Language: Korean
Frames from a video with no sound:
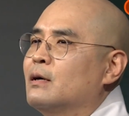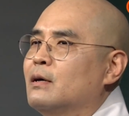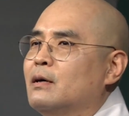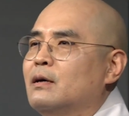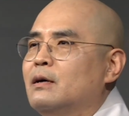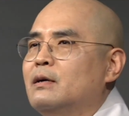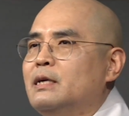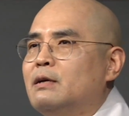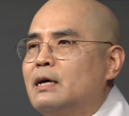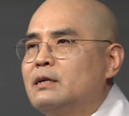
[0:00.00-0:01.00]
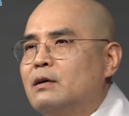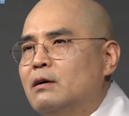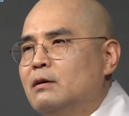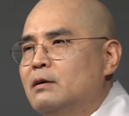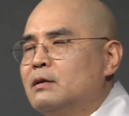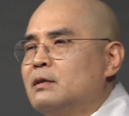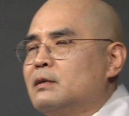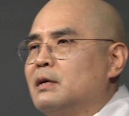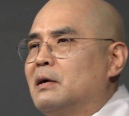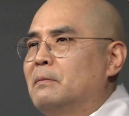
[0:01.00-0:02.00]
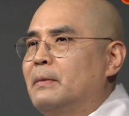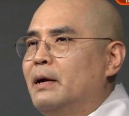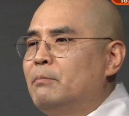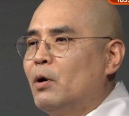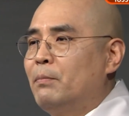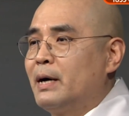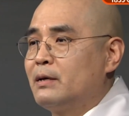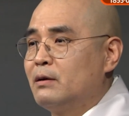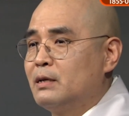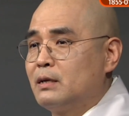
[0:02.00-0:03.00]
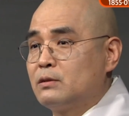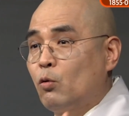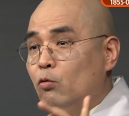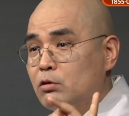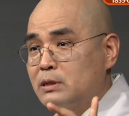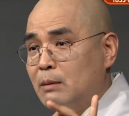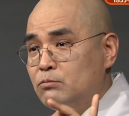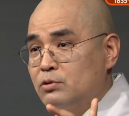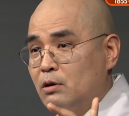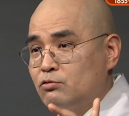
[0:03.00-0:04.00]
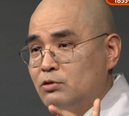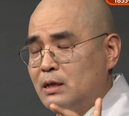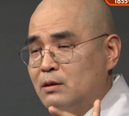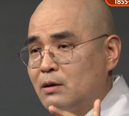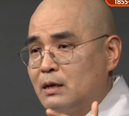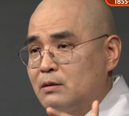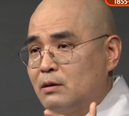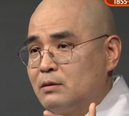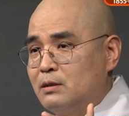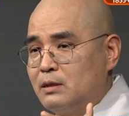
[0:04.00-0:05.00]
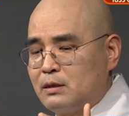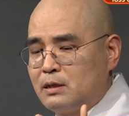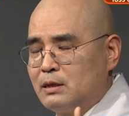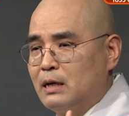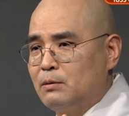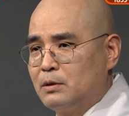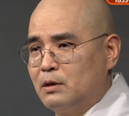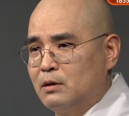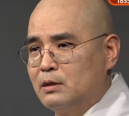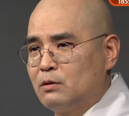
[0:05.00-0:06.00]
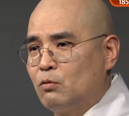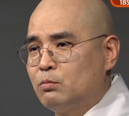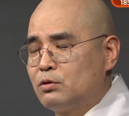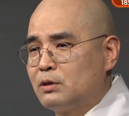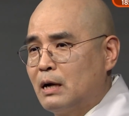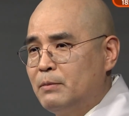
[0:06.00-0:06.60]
어, 인왕경, 그 다음에 법화경 이렇게 해서 호국 삼부경 중에 들어가는 거거든요. 그래서 금강명경을 공부를